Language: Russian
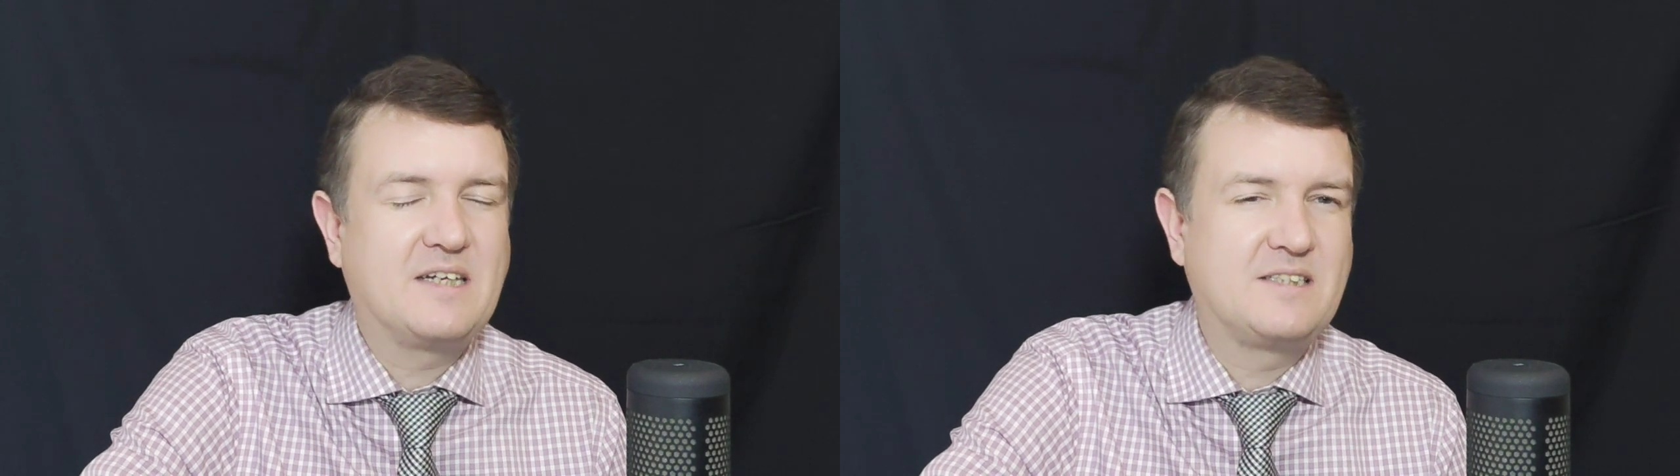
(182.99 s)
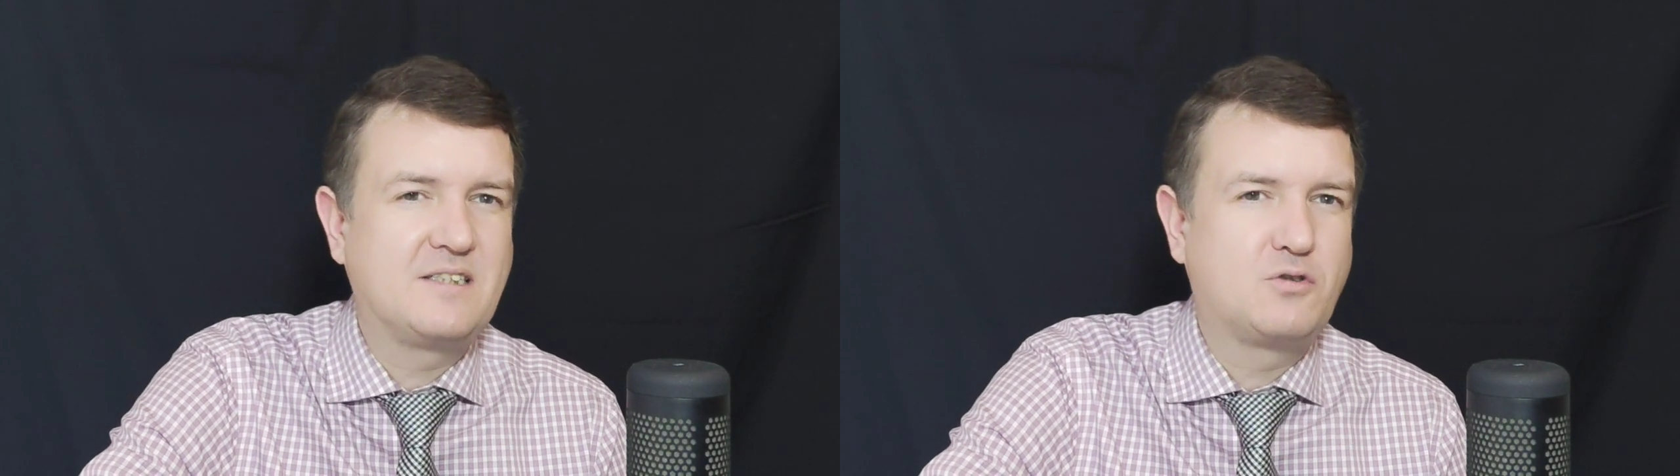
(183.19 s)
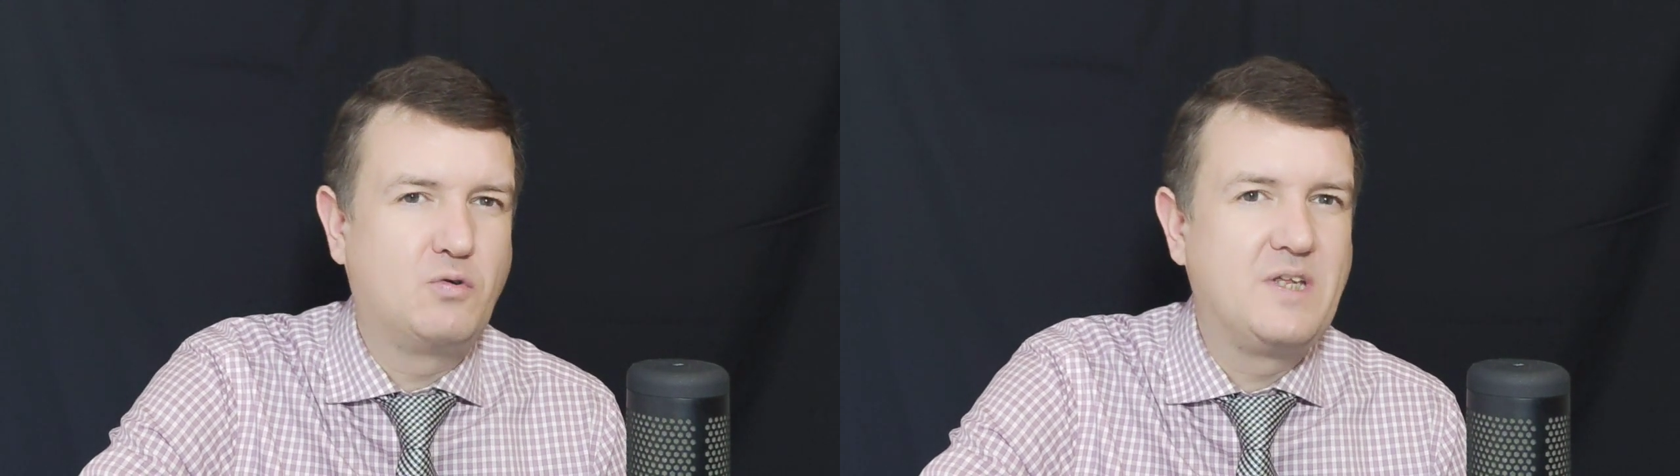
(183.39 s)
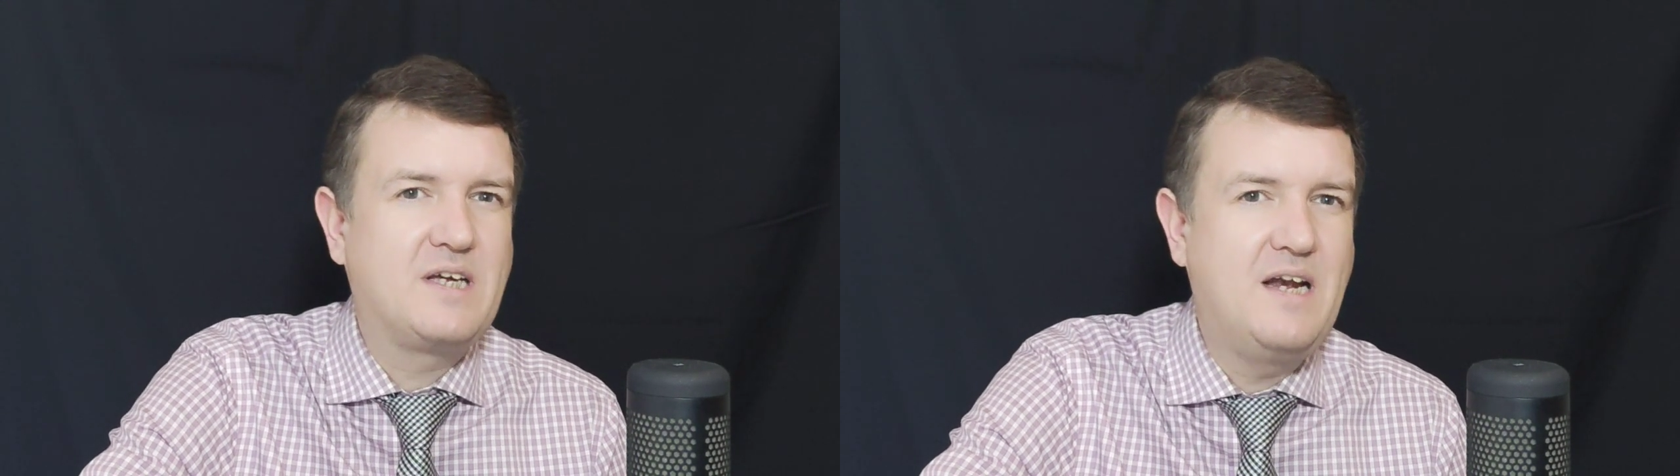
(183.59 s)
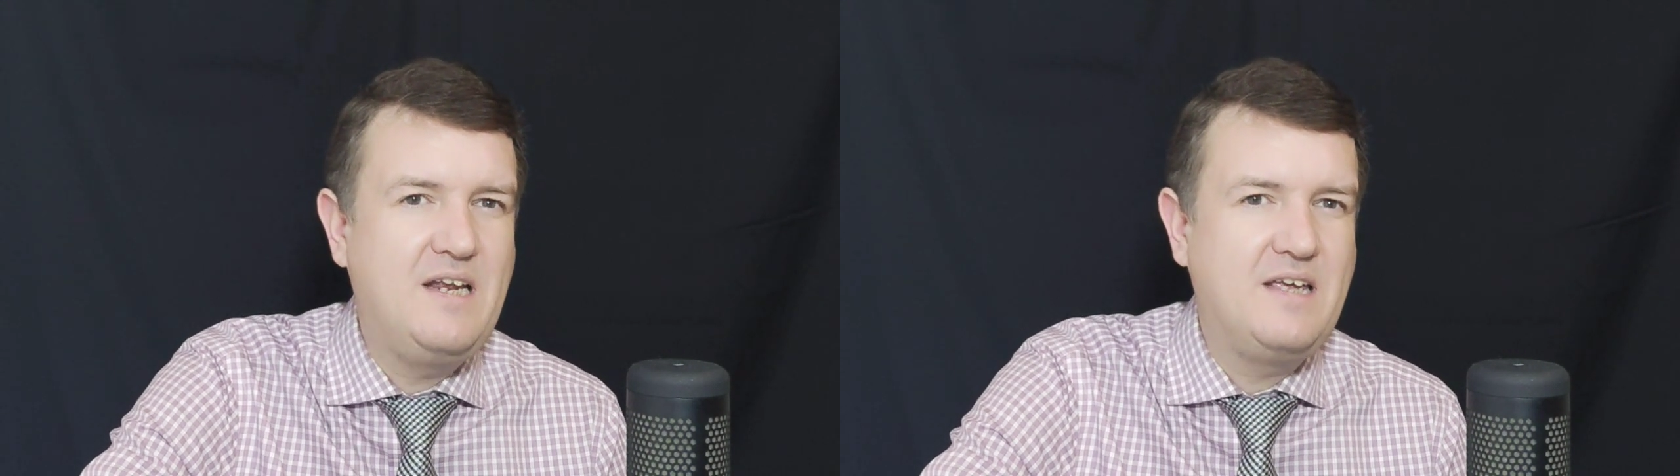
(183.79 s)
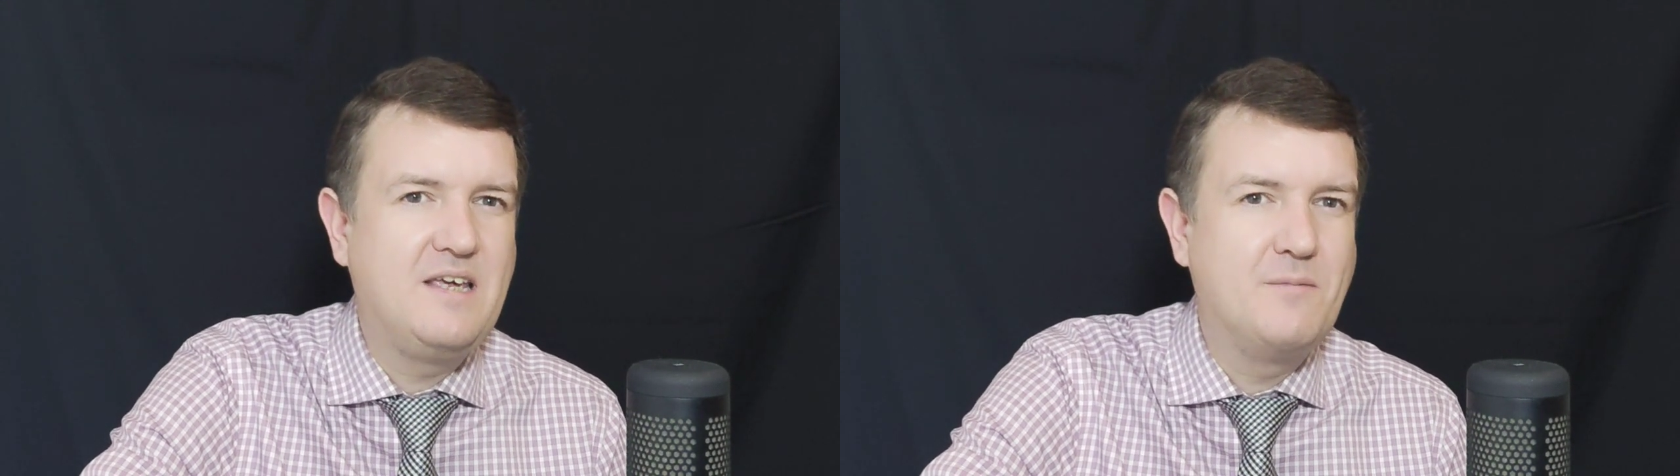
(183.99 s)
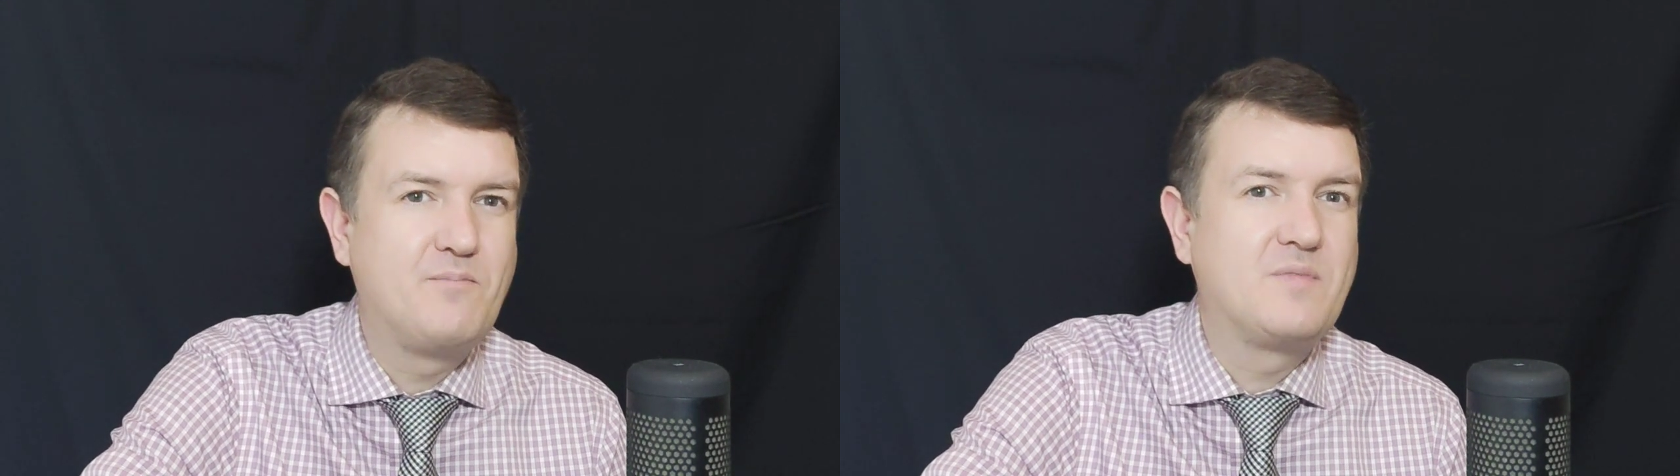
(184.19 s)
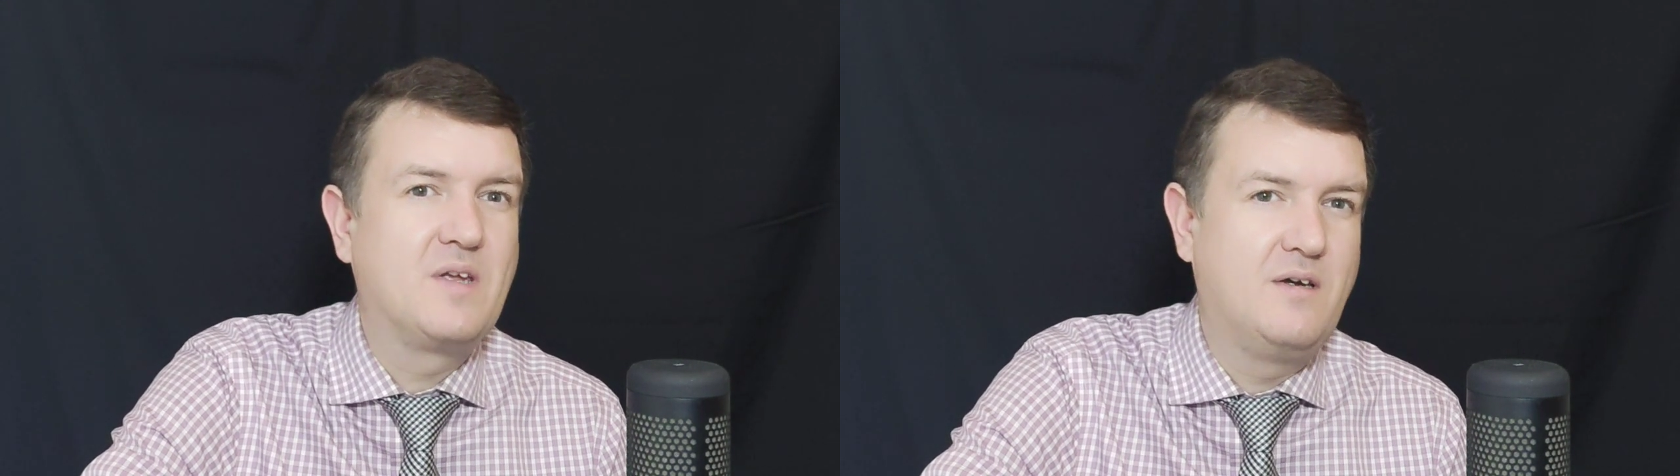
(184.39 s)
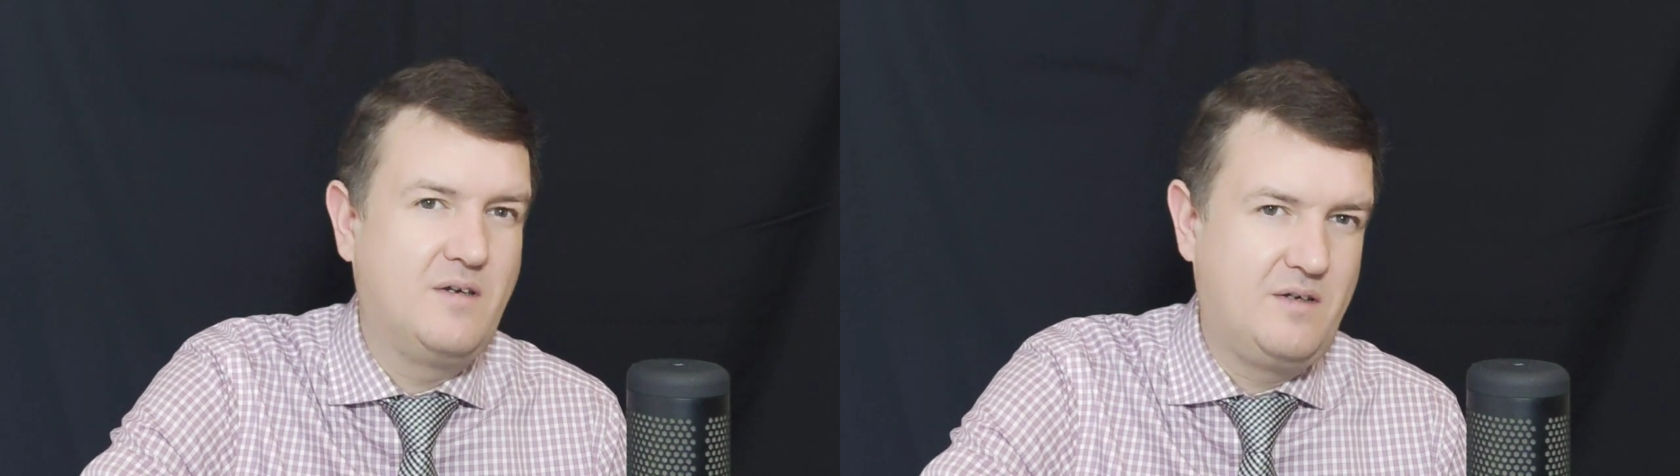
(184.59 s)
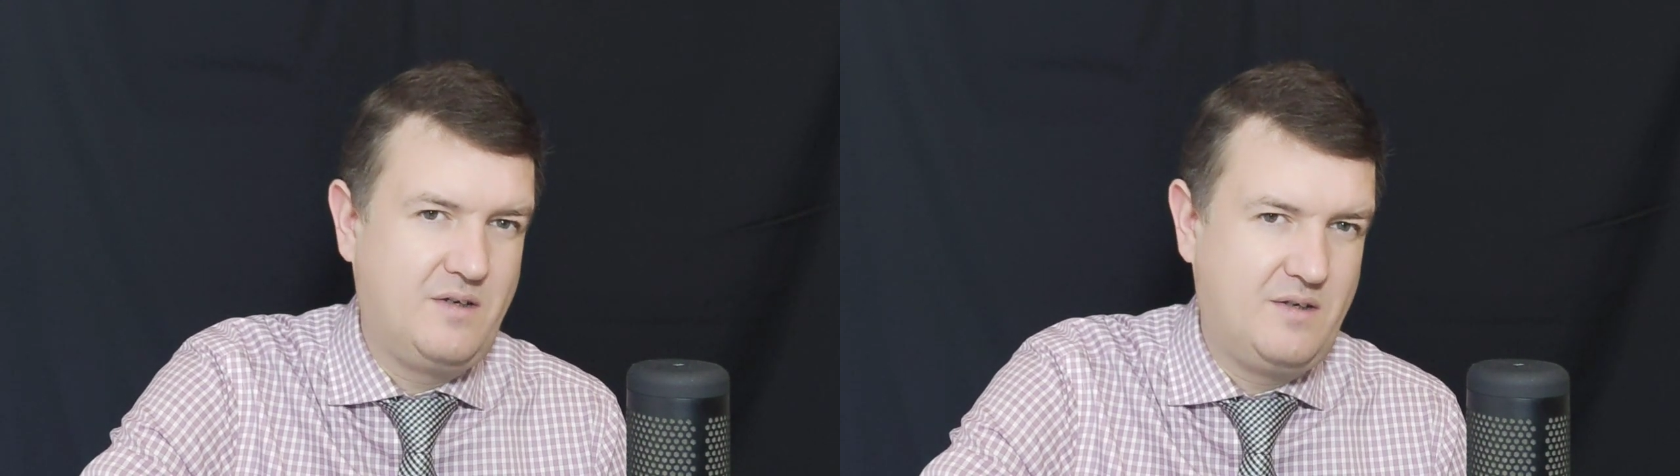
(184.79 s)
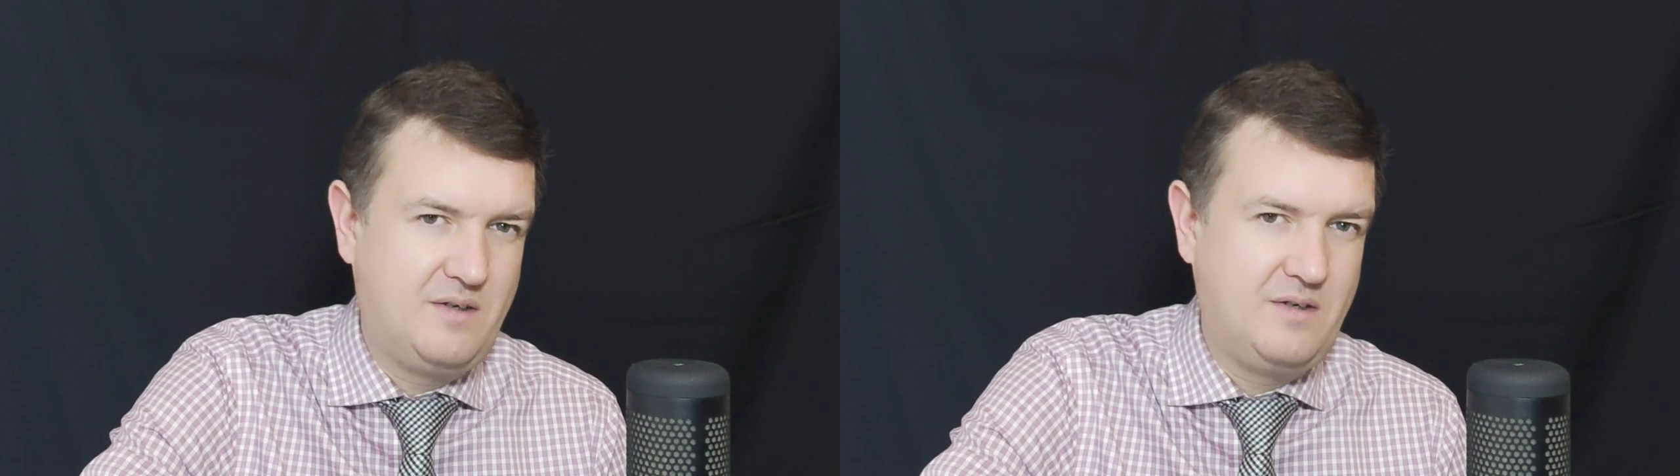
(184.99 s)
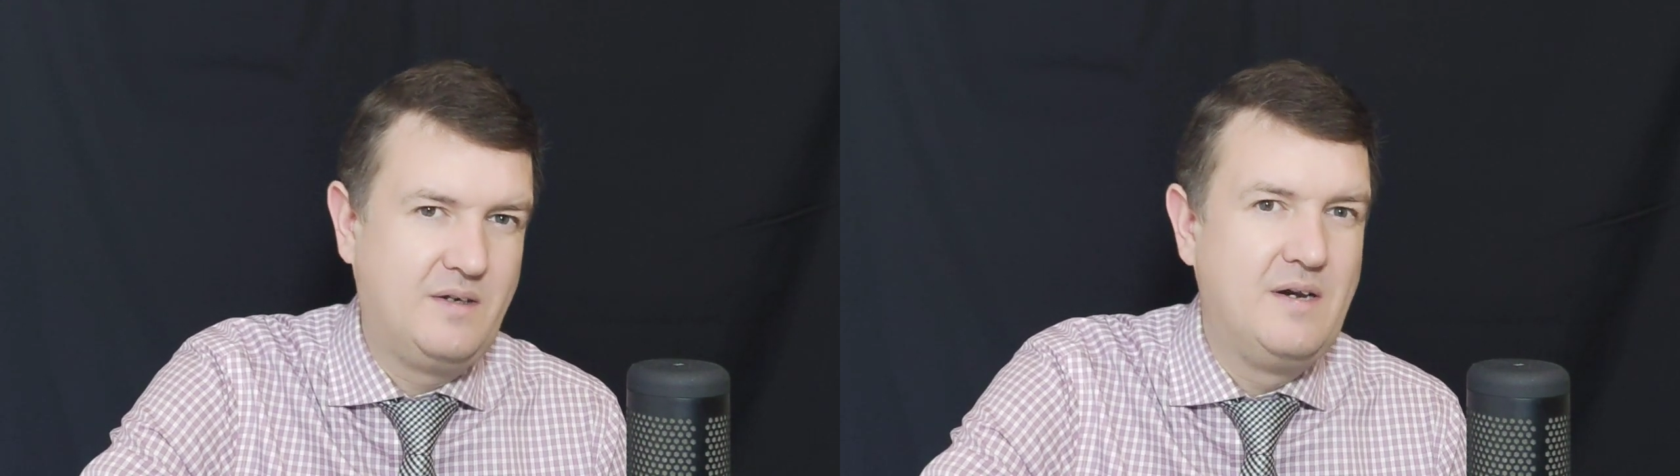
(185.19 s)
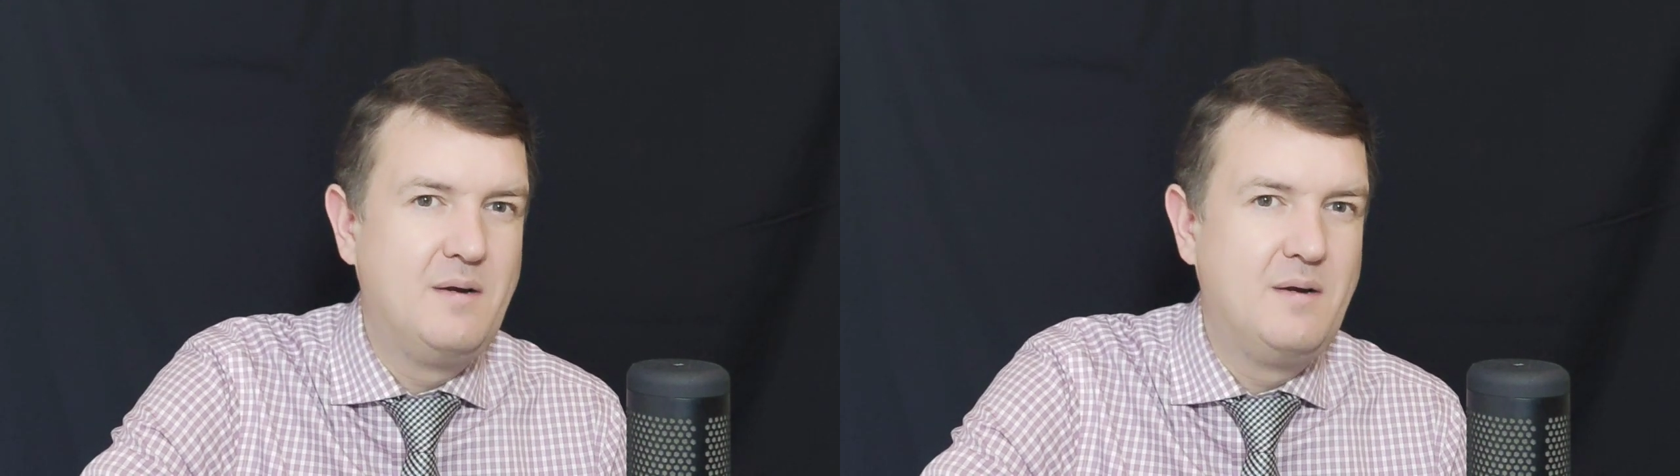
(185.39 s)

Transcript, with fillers: кассационной коллегии э,